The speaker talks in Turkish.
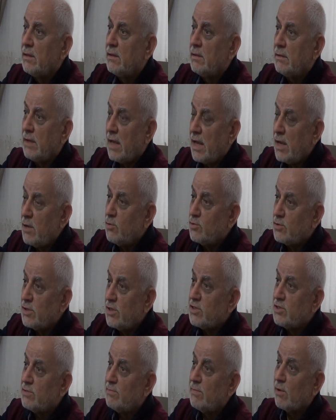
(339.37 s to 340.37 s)
En güzel
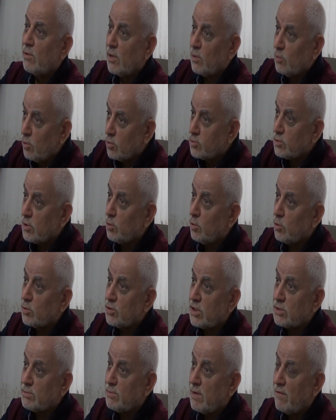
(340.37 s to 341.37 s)
isimler olan 99
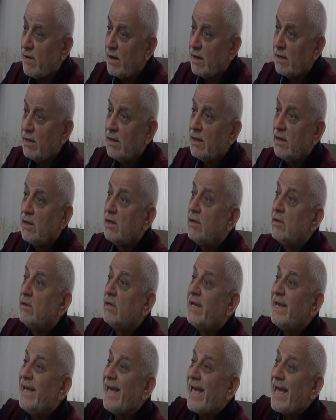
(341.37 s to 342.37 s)
esma var.
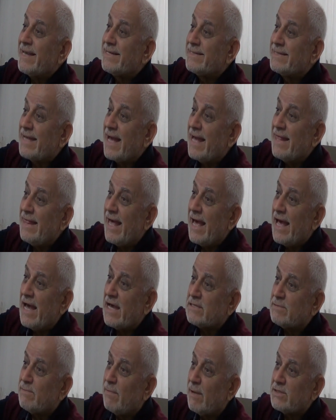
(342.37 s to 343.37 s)
Es, kendi
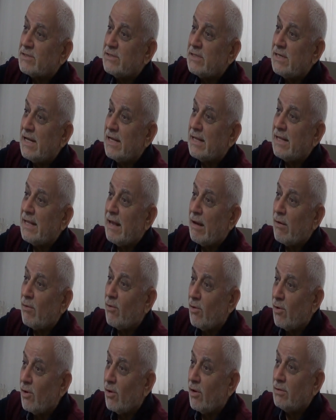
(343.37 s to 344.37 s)
esmasıyla de
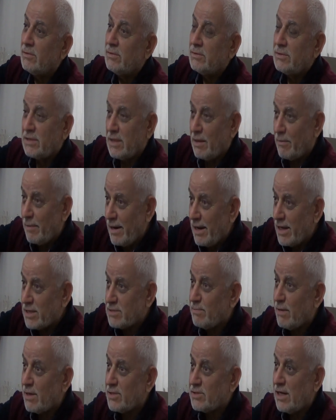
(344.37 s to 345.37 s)
o kemal
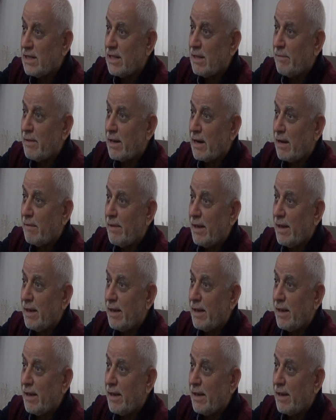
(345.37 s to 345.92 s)
esmasıyla de beraber